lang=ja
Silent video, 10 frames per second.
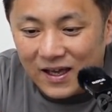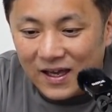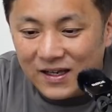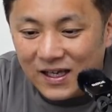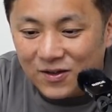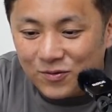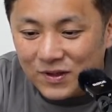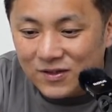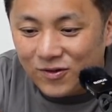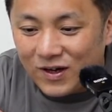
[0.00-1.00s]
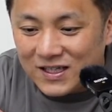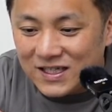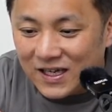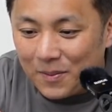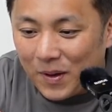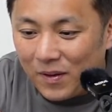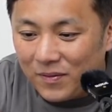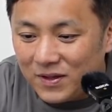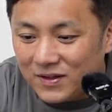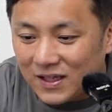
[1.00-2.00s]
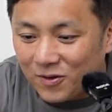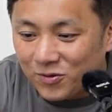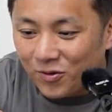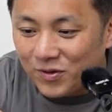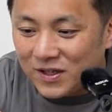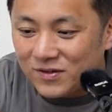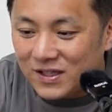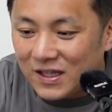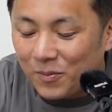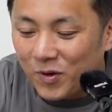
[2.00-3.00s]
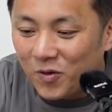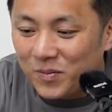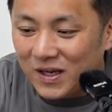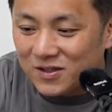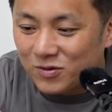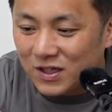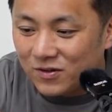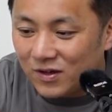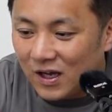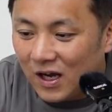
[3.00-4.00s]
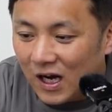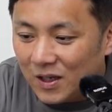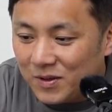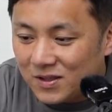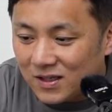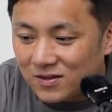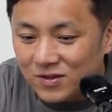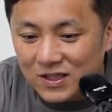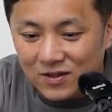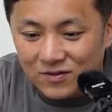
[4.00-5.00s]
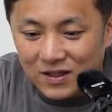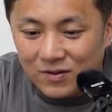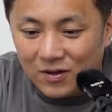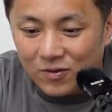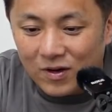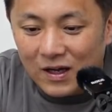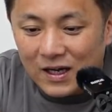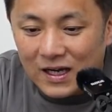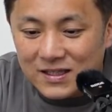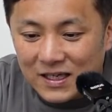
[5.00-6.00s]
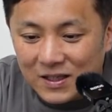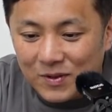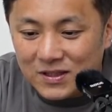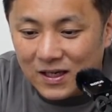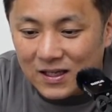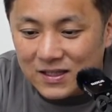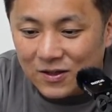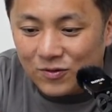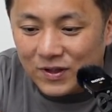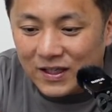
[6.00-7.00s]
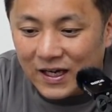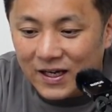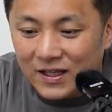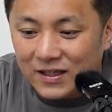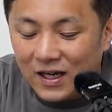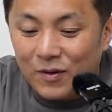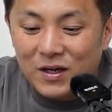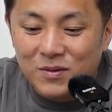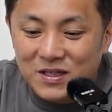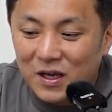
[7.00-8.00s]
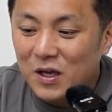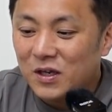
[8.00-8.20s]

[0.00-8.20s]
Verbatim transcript: えー、リアのウィングをかち上げ、パワーフィルターで音を大きくしてナポレオンミラー装着、ハイビスカスのシールなどなど、関西にいましたが、全国的な流行りだったかはわかりません。